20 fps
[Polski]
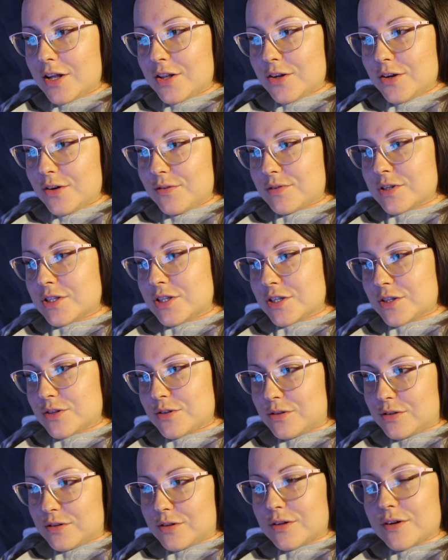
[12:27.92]
No i wiecie,
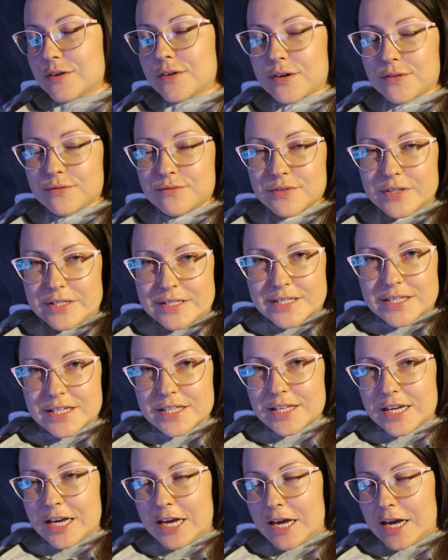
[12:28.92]
no to taka
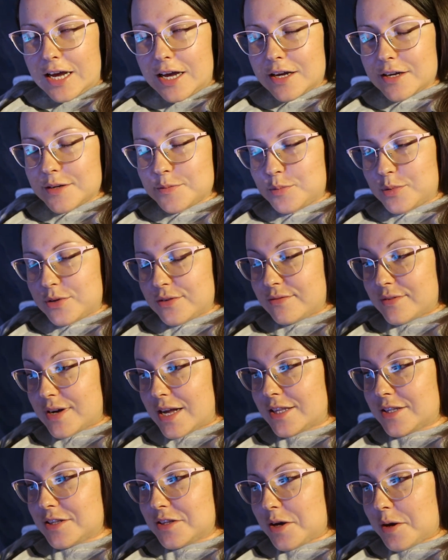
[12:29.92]
wizyta
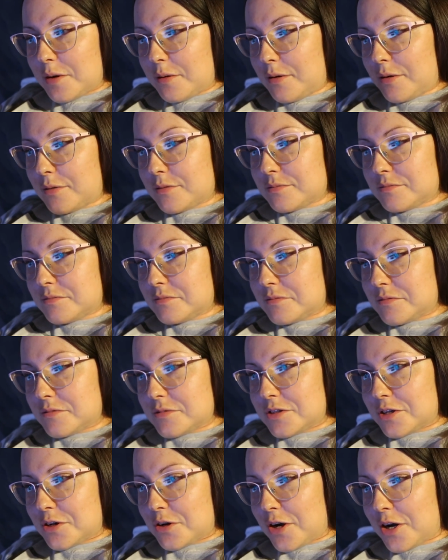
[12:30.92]
prywatnie
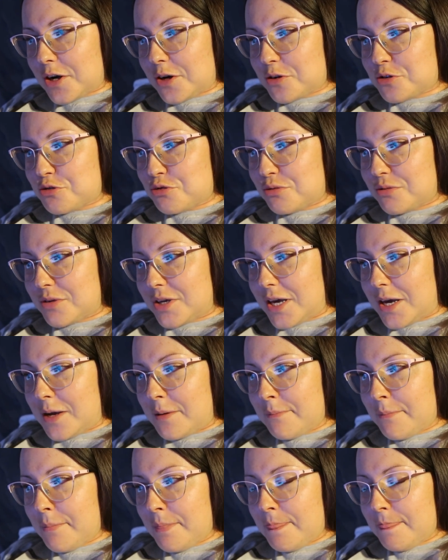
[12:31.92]
trochę
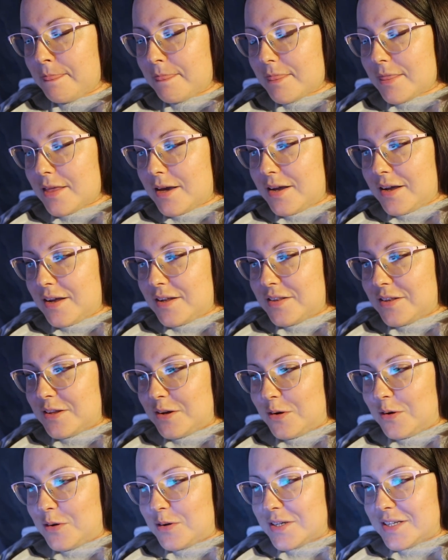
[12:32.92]
kosztuje.
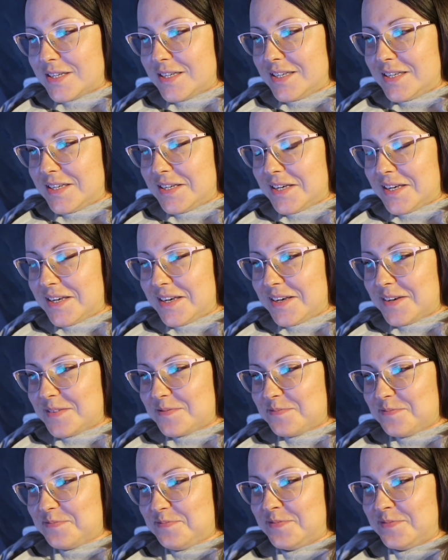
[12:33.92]
No i